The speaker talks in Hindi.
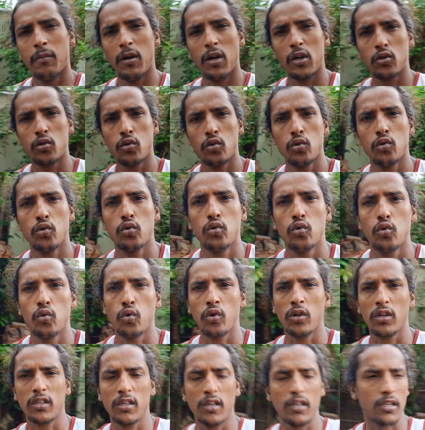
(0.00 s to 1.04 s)
मैं तो
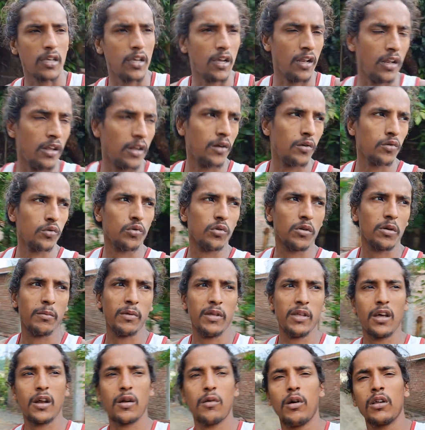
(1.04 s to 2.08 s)
उनके साथ खेलने रहा हूँ क्योंकि
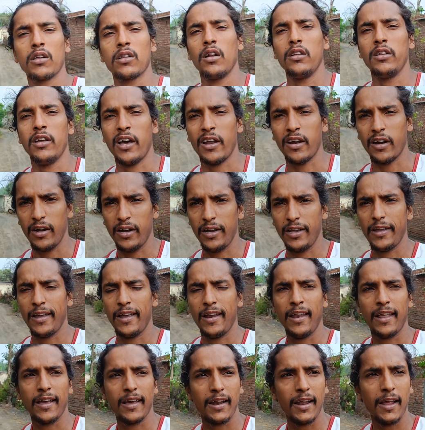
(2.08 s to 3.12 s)
मैं जा रहा हूँ आजकल झारखंड में
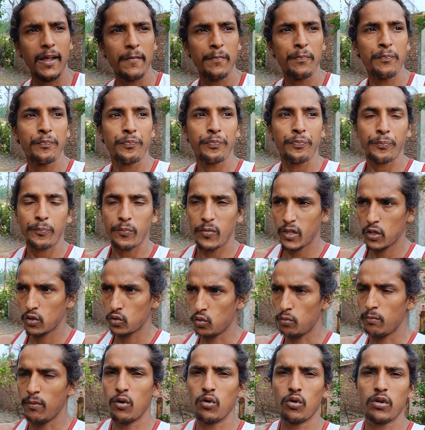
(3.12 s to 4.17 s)
खेलने के लिए
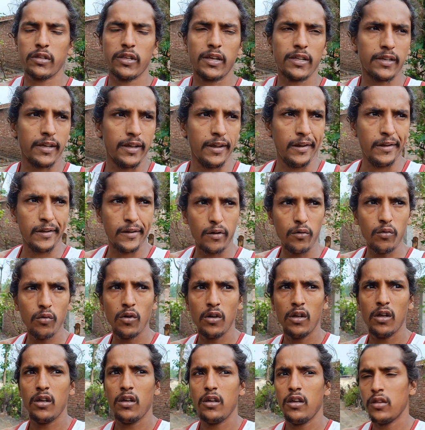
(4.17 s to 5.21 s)
तो मैं उनके साथ खेलने रहा हूँ
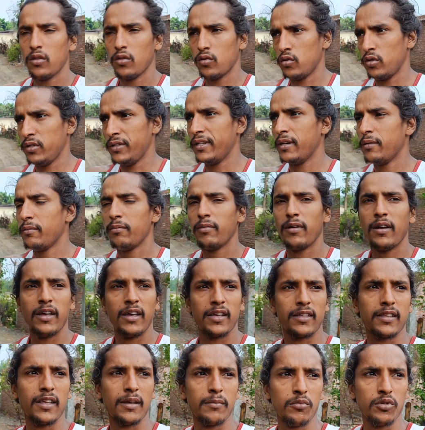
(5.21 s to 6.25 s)
तो जब
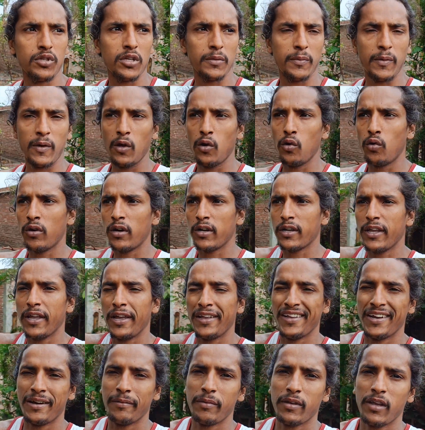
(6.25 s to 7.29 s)
ऐसा मुझे फील होगा कि
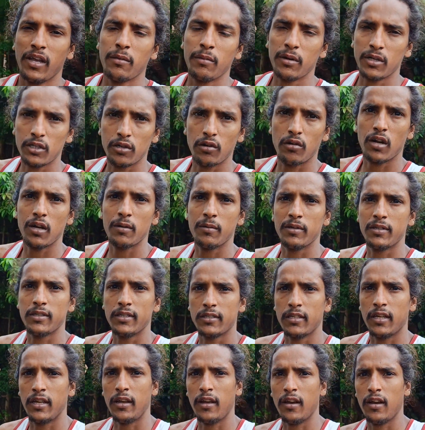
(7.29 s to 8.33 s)
यहाँ पर गेम अच्छा हो रहा है बच्चे
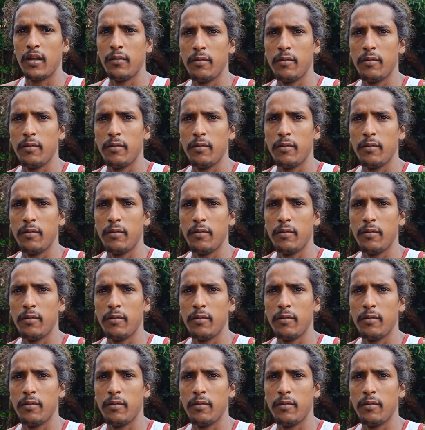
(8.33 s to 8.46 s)
सही खेल